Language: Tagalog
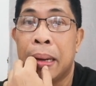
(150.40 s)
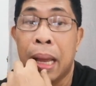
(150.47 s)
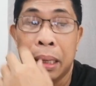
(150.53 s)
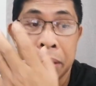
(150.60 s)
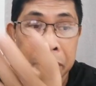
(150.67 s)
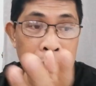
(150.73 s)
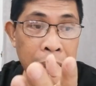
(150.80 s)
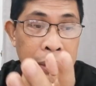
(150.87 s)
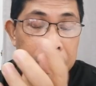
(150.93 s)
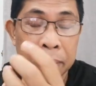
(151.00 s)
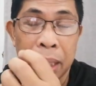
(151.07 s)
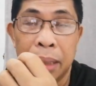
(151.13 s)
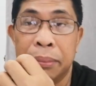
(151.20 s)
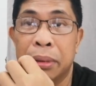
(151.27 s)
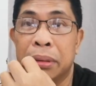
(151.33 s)
Lalo na
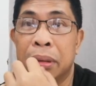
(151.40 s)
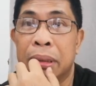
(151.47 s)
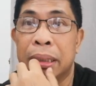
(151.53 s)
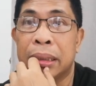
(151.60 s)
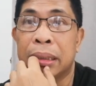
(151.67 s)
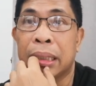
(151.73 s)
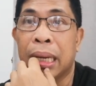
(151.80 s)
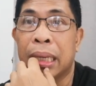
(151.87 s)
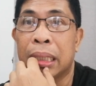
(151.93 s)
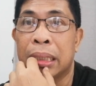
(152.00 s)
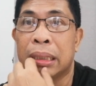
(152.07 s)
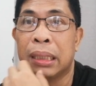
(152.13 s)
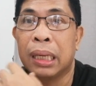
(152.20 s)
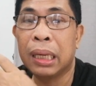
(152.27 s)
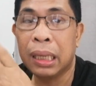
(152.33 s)
sa mga motorista
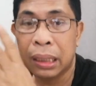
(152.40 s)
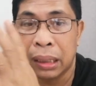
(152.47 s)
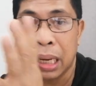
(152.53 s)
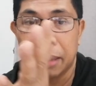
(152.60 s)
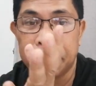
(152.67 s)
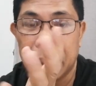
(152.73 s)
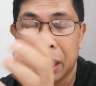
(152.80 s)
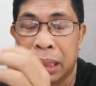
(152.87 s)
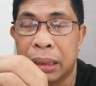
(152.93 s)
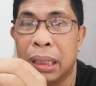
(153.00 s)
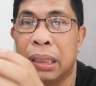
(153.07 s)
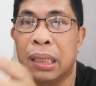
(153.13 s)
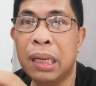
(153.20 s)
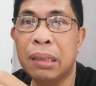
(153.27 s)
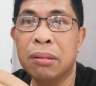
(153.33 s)
kasi
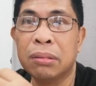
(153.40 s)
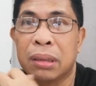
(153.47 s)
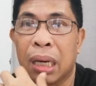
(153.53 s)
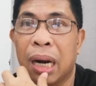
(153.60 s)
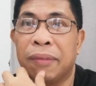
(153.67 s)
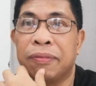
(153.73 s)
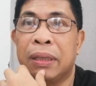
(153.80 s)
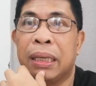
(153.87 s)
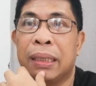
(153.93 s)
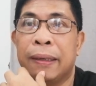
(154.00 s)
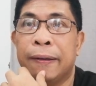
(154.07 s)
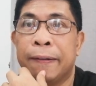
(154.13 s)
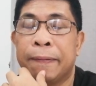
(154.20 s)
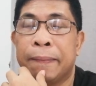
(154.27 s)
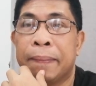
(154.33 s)
napakatindi yung traffic.
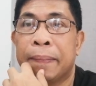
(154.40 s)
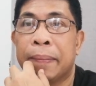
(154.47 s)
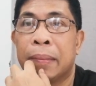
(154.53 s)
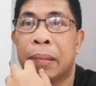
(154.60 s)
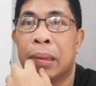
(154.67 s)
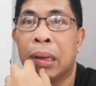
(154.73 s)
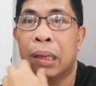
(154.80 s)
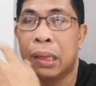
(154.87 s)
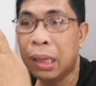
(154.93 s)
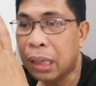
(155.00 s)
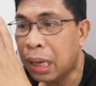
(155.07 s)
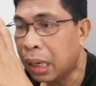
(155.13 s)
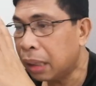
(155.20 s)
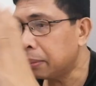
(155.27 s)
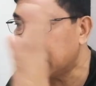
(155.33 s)

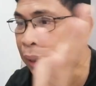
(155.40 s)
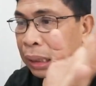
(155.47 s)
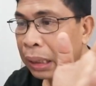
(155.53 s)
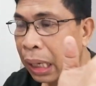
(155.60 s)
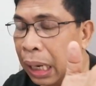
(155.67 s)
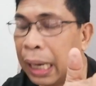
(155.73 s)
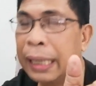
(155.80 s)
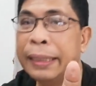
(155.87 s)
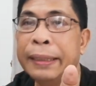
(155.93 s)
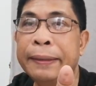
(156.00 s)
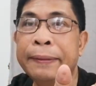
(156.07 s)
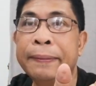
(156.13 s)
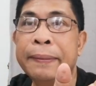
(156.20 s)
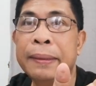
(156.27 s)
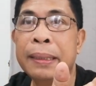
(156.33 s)
Hindi na makadaan.
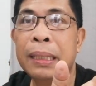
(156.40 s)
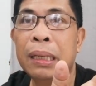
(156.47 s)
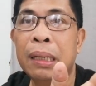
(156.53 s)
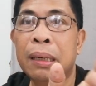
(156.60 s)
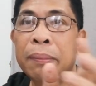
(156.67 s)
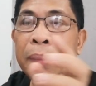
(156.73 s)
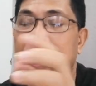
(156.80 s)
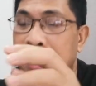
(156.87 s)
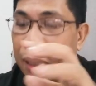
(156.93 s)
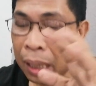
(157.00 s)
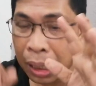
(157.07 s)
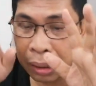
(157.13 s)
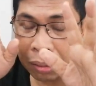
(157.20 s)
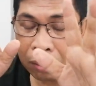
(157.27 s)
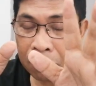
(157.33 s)
Pati
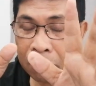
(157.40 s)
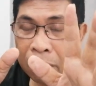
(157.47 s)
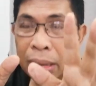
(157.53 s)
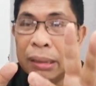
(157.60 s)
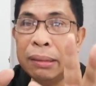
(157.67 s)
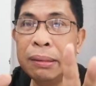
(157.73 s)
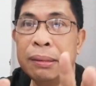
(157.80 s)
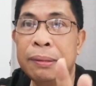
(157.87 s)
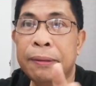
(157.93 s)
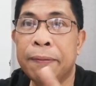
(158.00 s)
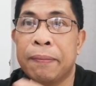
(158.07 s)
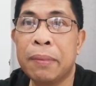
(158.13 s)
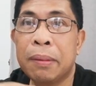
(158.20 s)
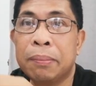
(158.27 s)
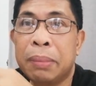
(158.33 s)
nga yung ano,
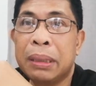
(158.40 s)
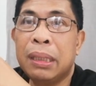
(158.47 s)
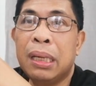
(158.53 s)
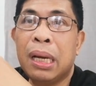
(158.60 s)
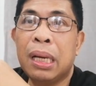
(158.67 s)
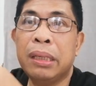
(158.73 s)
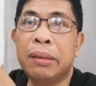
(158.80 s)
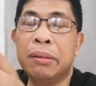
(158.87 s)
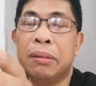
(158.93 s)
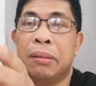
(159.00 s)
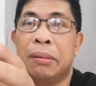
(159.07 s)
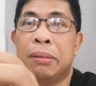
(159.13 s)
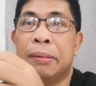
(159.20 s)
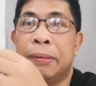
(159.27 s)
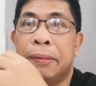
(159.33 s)
pati nga
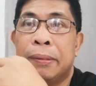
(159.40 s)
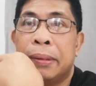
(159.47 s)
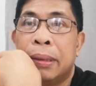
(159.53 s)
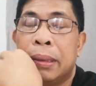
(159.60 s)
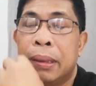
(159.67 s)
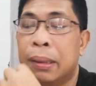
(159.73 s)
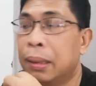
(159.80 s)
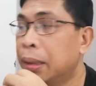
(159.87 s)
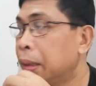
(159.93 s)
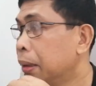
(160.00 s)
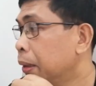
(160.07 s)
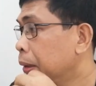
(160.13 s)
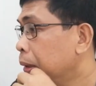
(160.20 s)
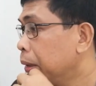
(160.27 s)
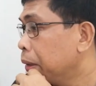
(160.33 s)
yung
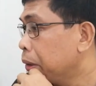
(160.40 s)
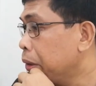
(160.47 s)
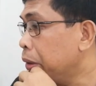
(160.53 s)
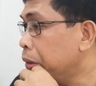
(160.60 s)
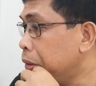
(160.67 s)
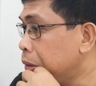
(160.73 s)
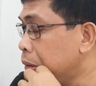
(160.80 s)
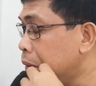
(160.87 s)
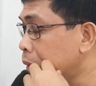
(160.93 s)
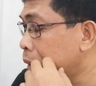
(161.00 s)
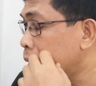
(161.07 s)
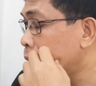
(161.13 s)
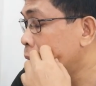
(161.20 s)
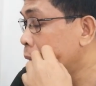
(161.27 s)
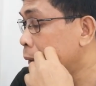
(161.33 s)
yung
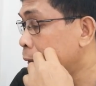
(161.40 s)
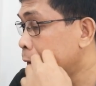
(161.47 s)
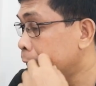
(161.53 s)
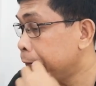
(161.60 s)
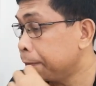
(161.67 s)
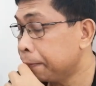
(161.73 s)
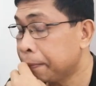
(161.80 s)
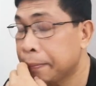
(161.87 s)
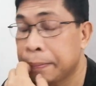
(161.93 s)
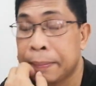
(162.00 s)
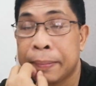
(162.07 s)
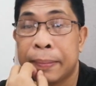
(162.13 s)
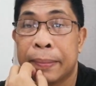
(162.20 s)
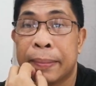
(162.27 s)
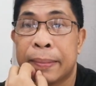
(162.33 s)
uh,
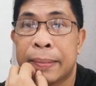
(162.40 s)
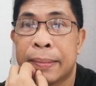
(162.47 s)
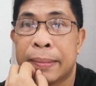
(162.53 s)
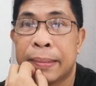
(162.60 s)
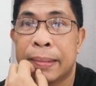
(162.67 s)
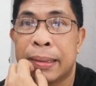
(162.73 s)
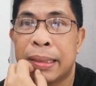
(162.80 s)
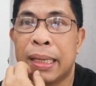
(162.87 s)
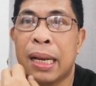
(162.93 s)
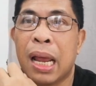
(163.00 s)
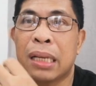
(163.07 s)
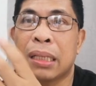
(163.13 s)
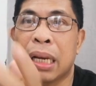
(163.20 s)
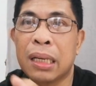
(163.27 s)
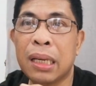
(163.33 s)

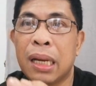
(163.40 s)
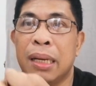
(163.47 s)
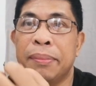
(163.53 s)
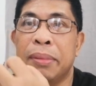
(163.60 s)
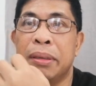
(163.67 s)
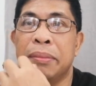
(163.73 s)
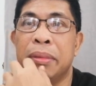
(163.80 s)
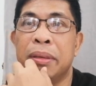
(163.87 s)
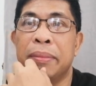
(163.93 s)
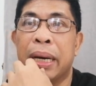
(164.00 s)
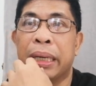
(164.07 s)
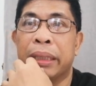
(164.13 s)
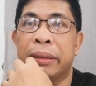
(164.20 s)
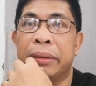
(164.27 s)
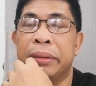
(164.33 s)
sinasakyan ni Bongbong
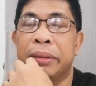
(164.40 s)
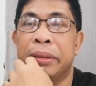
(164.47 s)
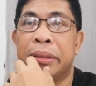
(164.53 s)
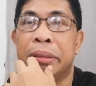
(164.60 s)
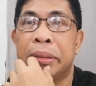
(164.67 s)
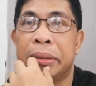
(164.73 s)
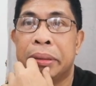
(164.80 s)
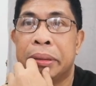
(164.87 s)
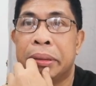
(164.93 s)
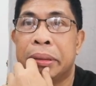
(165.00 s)
Marcos.